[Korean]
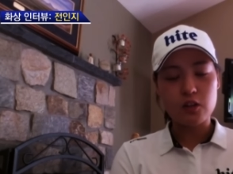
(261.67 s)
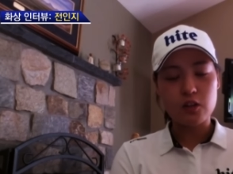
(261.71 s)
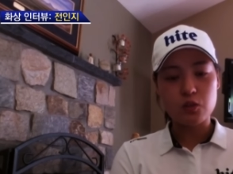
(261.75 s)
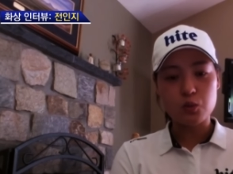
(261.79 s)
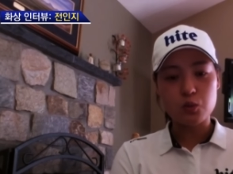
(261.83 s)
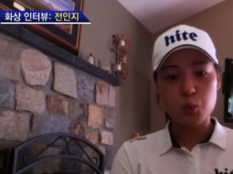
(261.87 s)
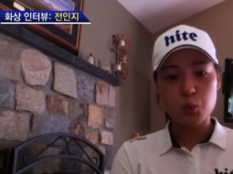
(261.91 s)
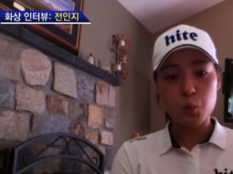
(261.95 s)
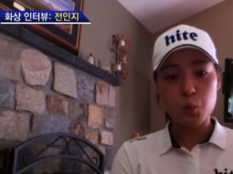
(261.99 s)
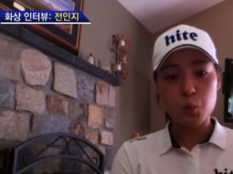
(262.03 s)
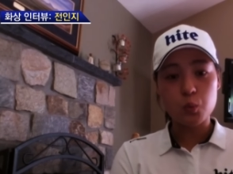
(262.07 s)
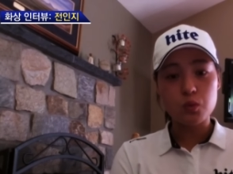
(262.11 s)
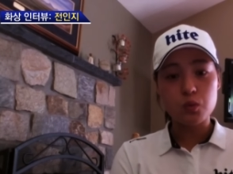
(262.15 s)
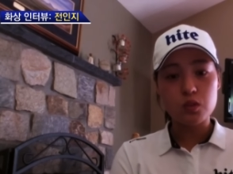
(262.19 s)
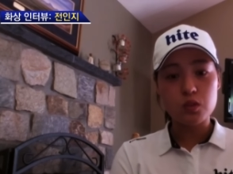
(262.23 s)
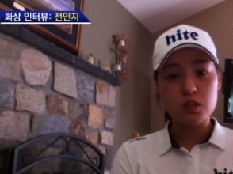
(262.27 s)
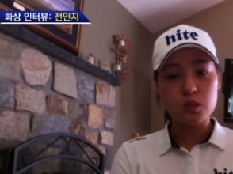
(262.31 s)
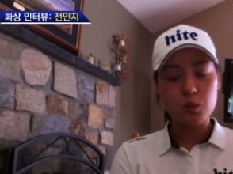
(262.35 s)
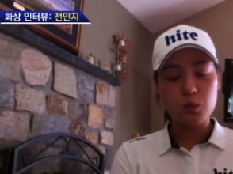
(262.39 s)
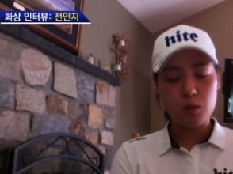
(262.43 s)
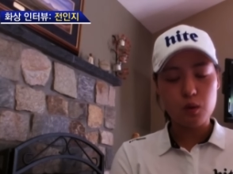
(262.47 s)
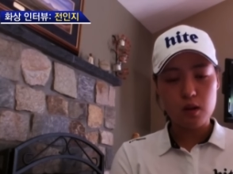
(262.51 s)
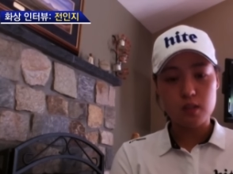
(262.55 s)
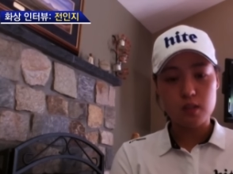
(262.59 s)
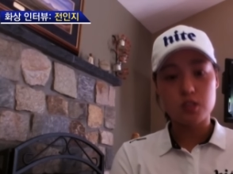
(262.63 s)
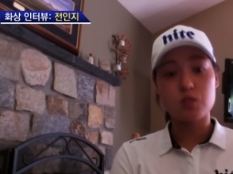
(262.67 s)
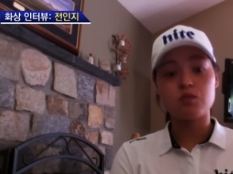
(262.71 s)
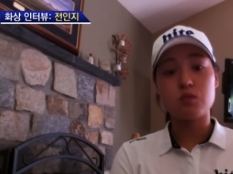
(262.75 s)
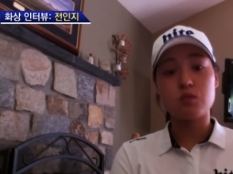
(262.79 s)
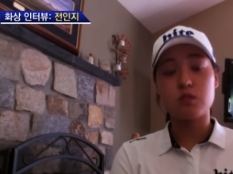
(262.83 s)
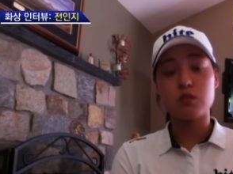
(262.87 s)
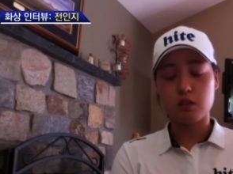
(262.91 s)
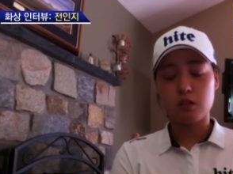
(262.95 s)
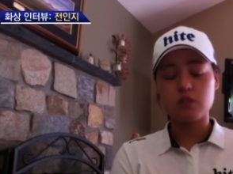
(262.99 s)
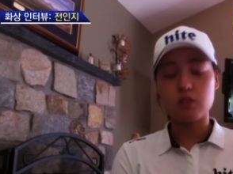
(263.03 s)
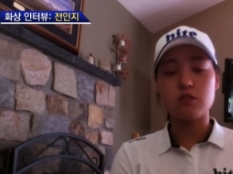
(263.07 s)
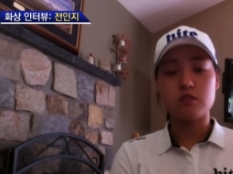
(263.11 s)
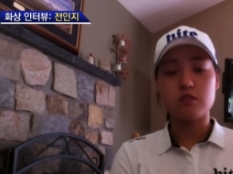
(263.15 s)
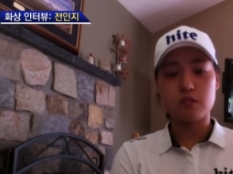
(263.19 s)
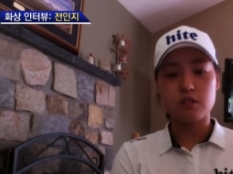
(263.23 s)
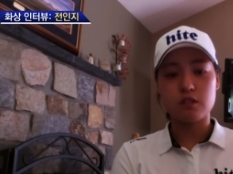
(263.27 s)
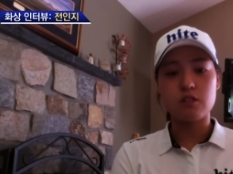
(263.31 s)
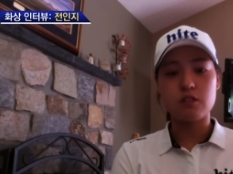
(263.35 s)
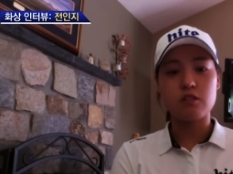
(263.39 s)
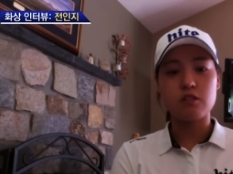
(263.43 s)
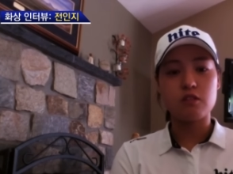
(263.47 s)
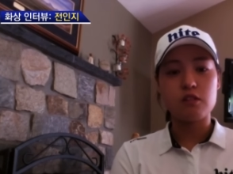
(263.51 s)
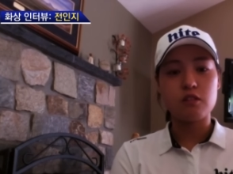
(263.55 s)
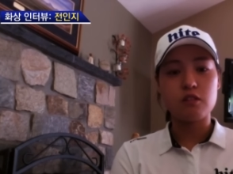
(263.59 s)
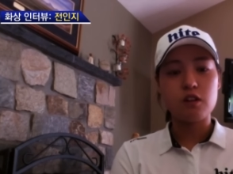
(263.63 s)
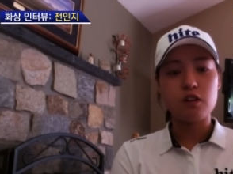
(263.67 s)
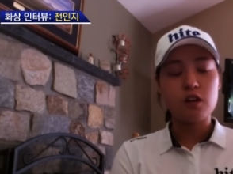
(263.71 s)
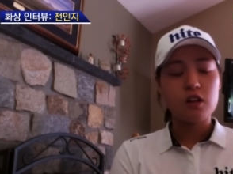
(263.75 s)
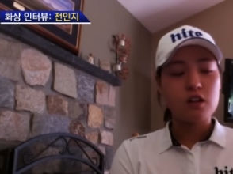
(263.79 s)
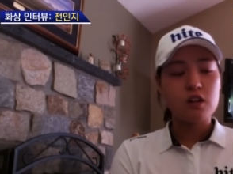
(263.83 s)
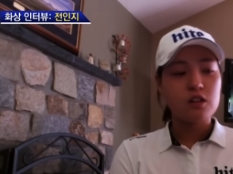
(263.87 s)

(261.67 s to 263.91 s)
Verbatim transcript: 이런 좋은 뜻도 가지고 있거든요.